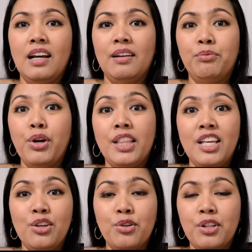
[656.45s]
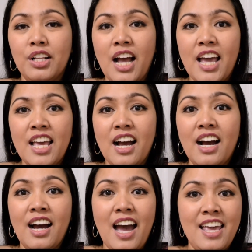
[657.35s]
Pwede yon
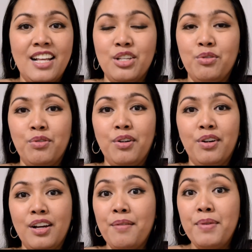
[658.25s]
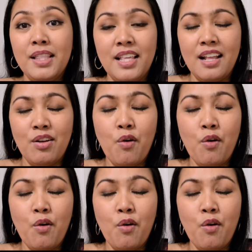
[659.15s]
Kayang-kaya yung gamitin.